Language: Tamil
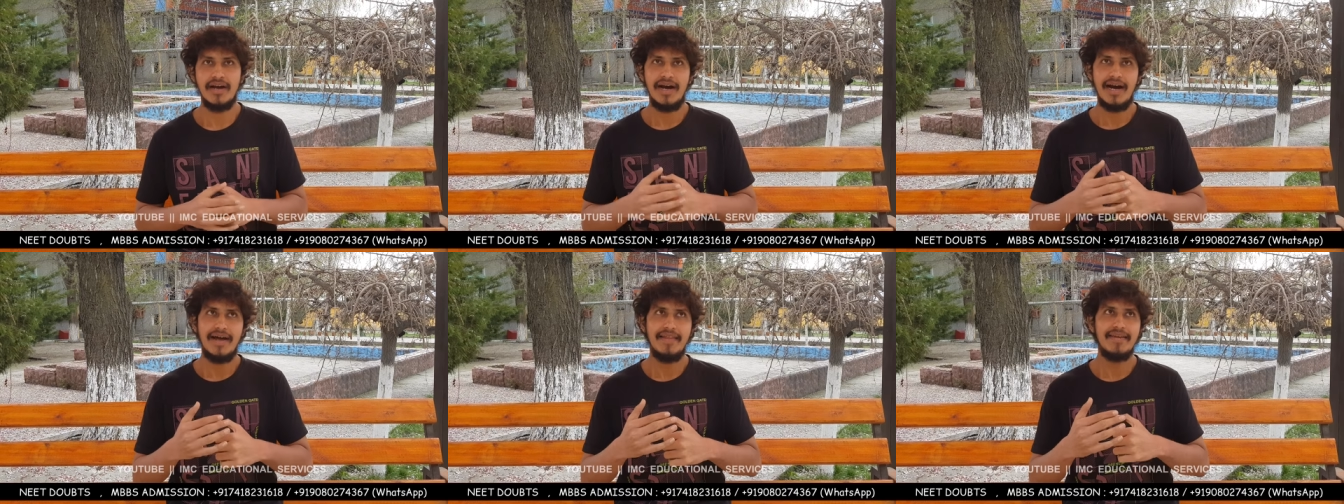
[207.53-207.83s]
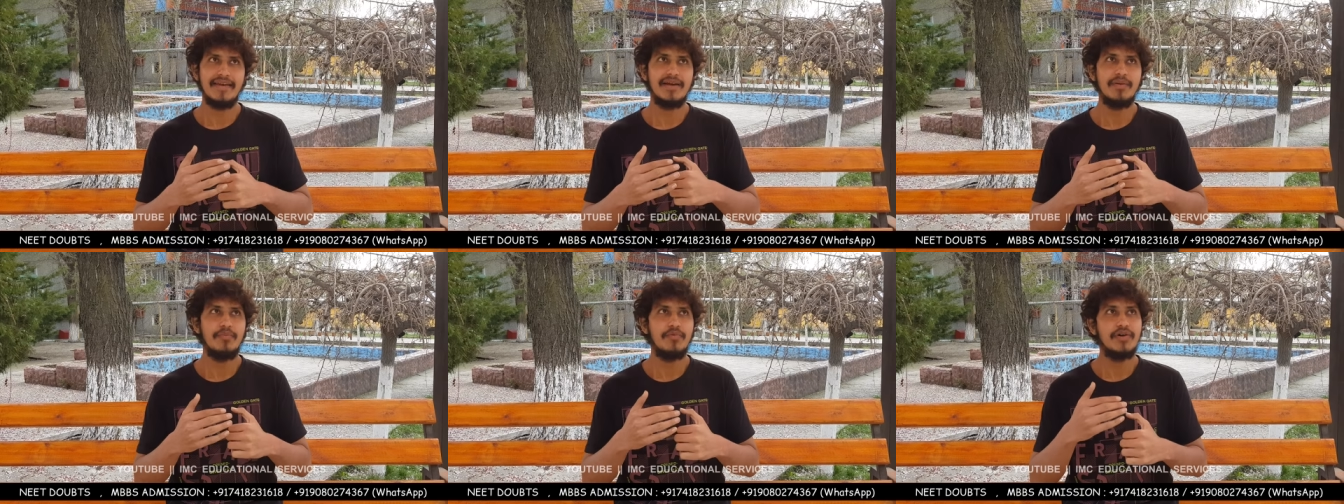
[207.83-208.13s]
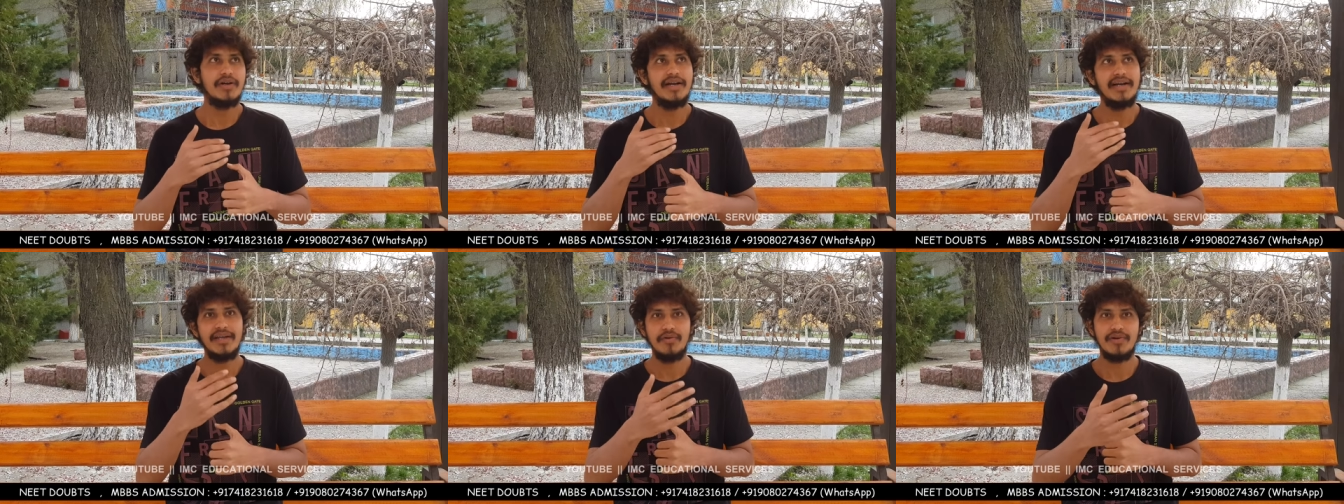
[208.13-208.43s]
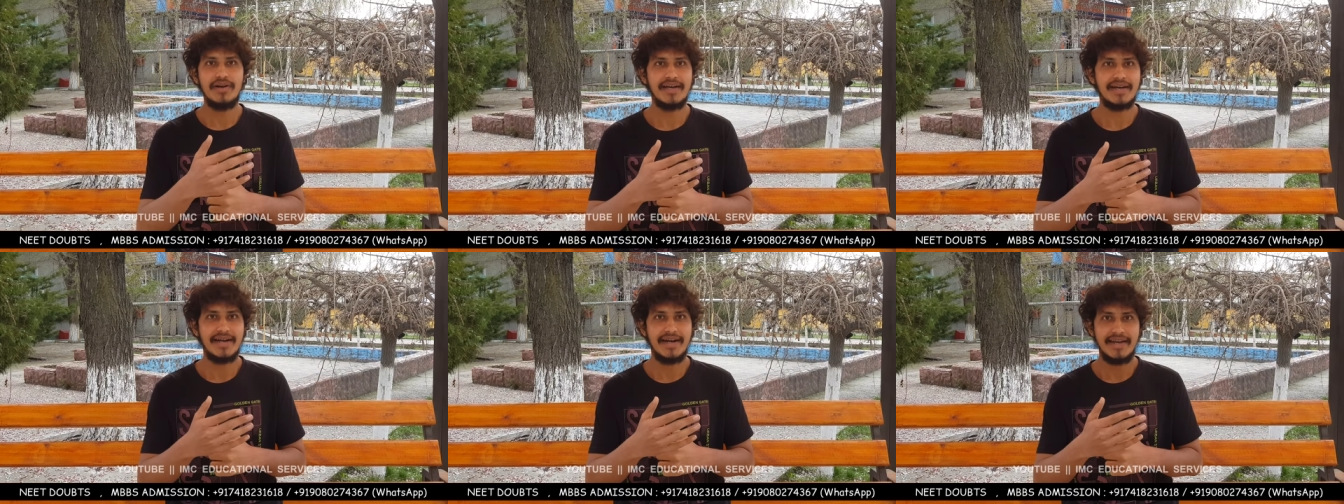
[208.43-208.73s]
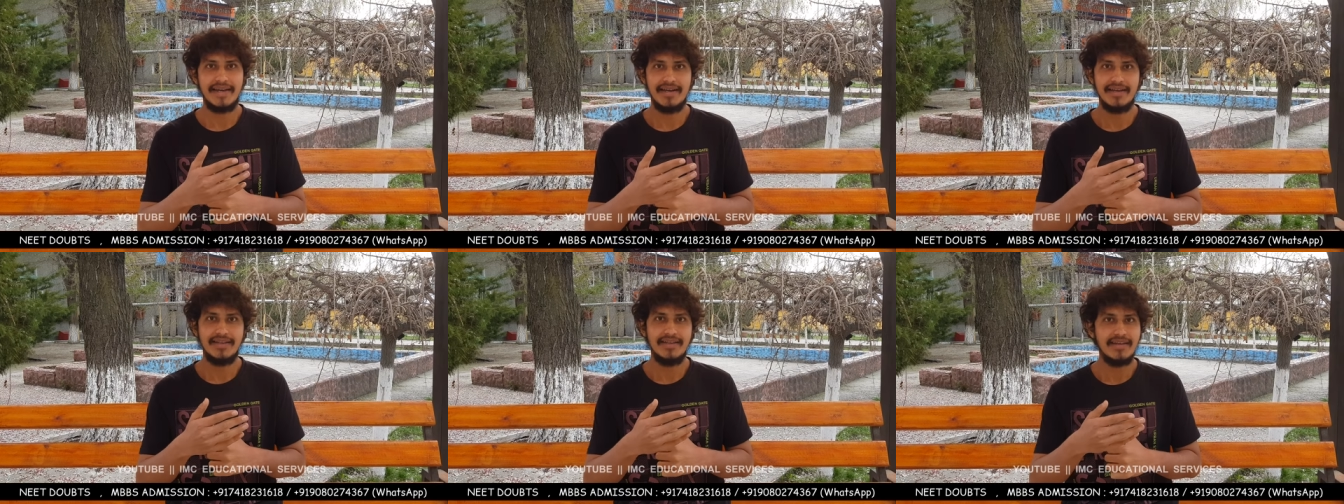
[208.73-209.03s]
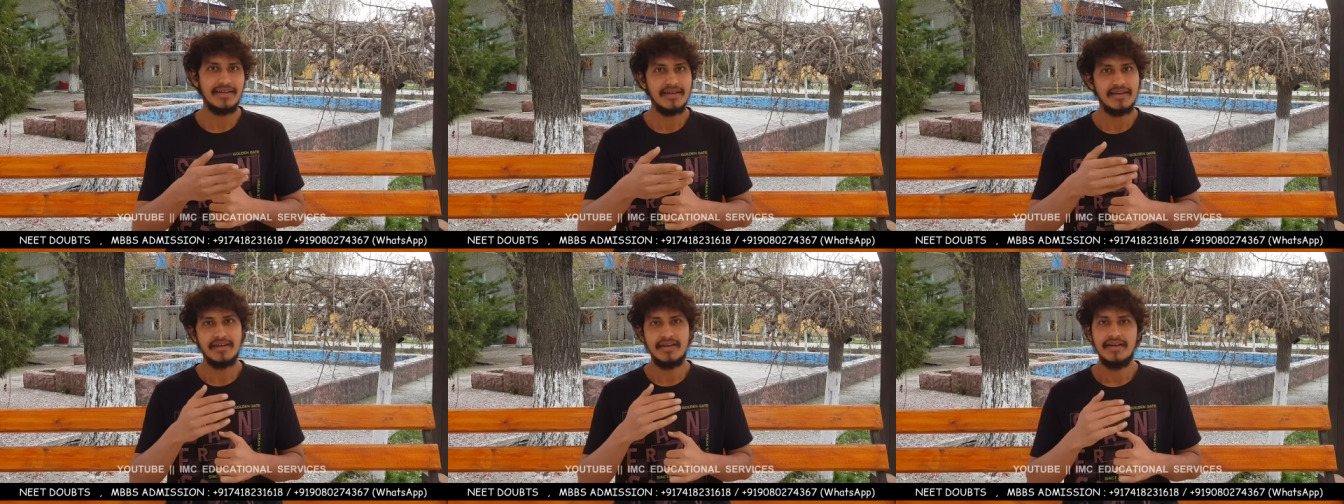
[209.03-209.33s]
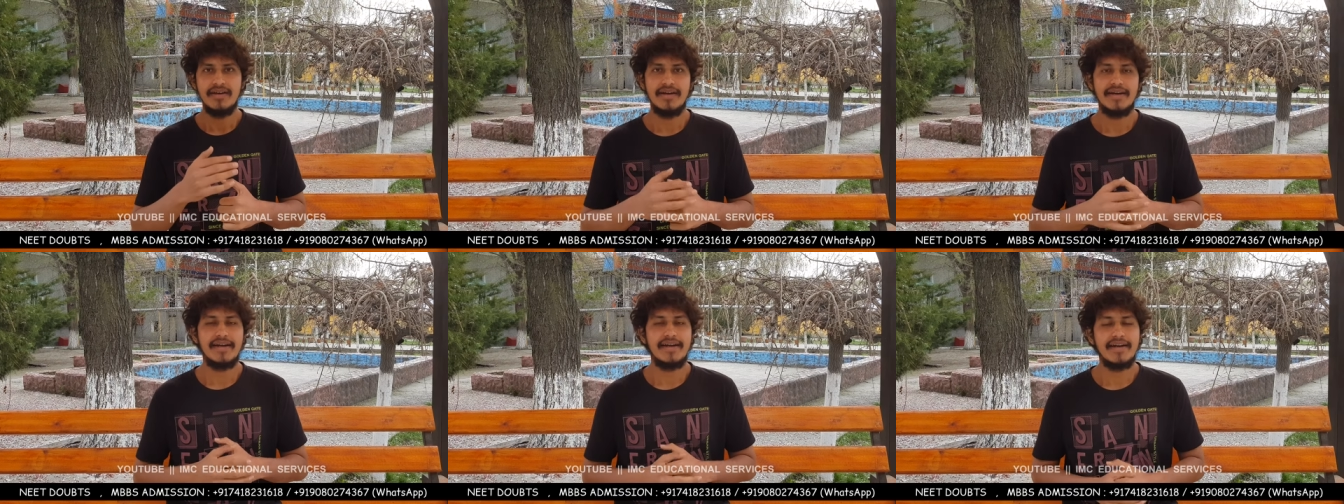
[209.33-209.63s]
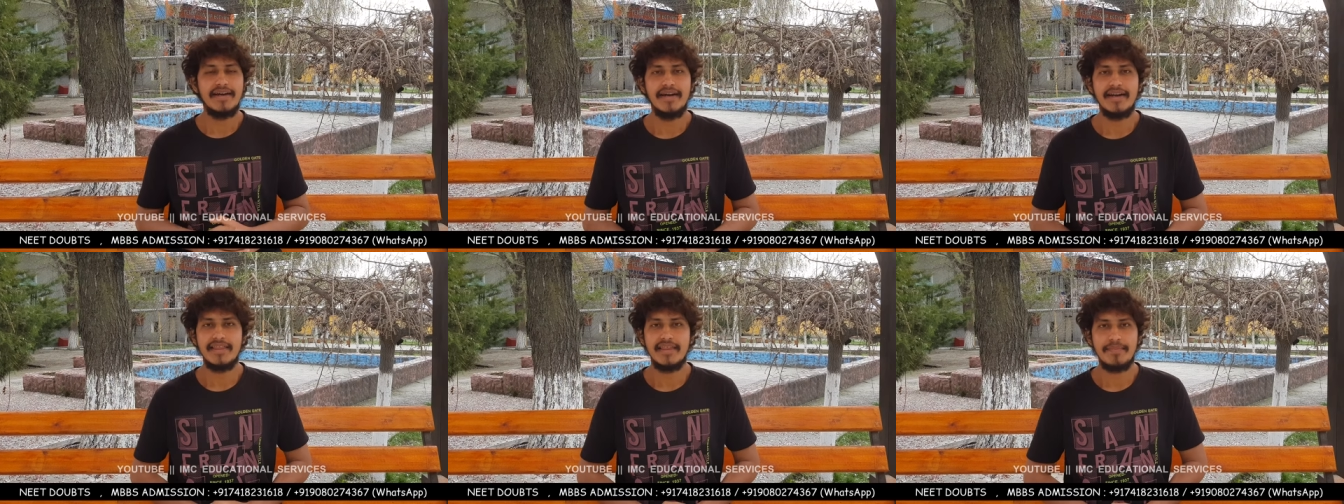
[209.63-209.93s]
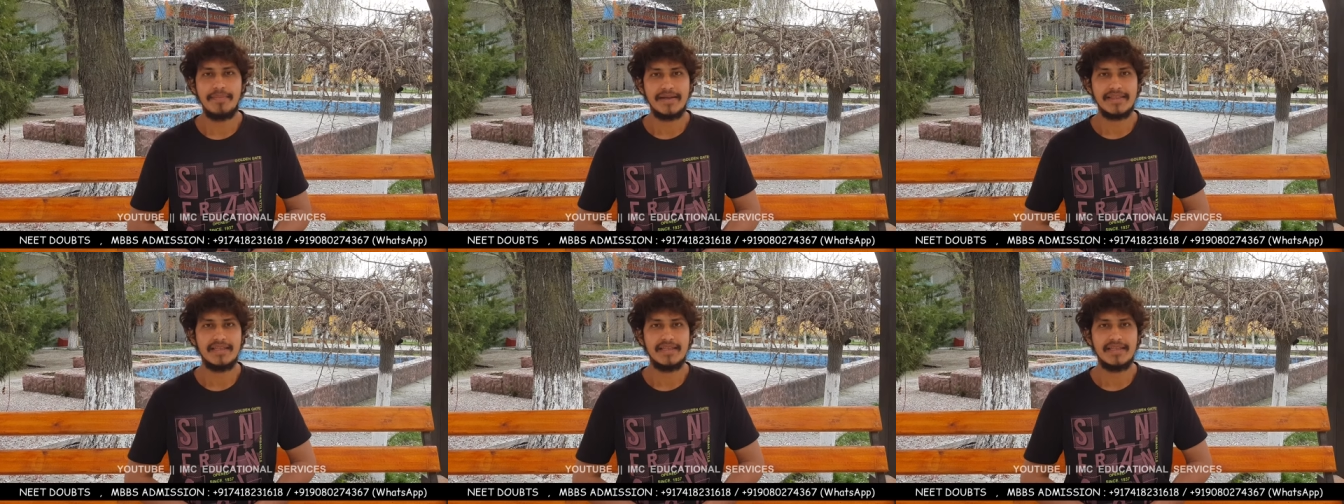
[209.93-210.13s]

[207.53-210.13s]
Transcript: அதுக்கு முன்னாடி உங்களுக்கு கிடையாது ரெண்டாயிரத்தி